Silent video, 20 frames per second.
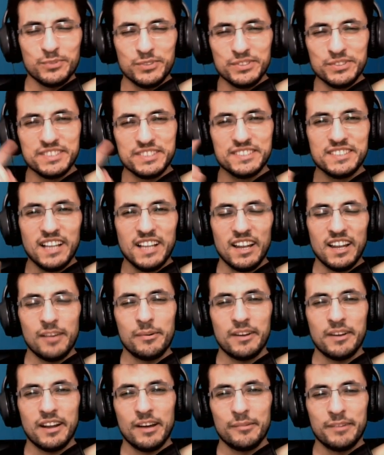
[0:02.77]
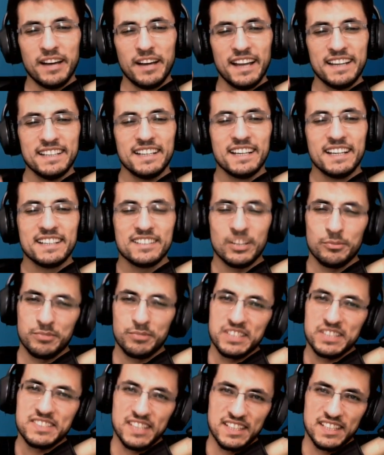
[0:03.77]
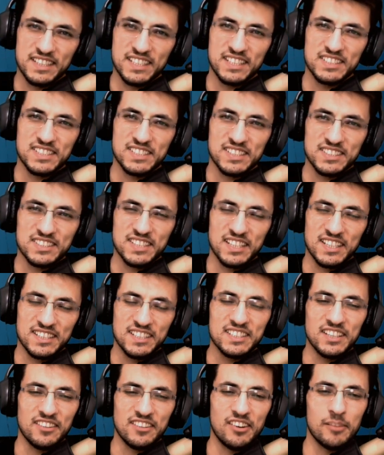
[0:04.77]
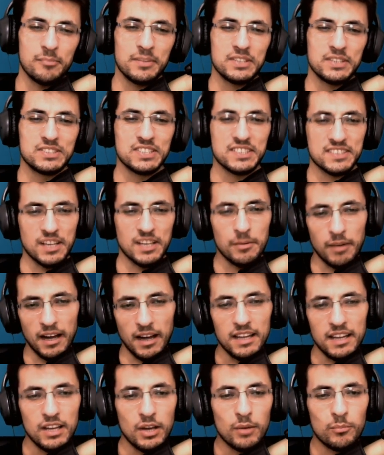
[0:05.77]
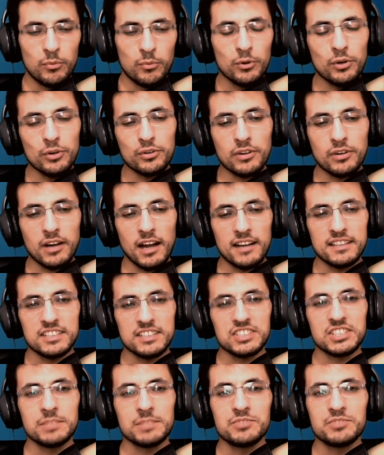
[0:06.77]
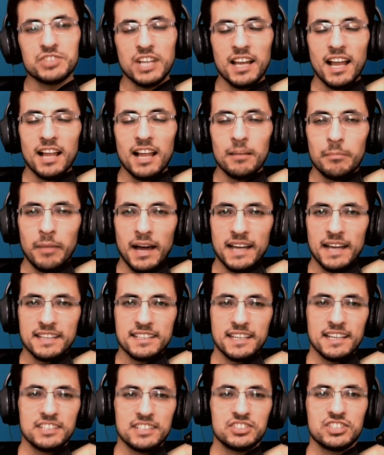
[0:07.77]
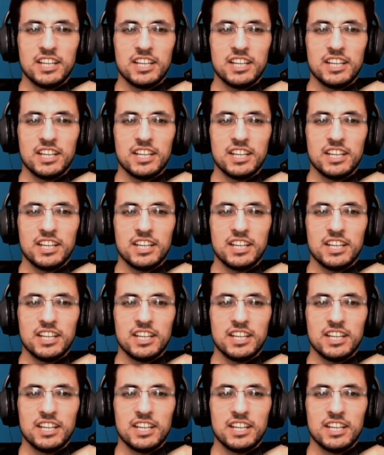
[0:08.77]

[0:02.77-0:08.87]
Bugün sizlerle beraber tabii ki sandık açılışlarına devam edeceğiz ama bugün kardeşim Celal Berke,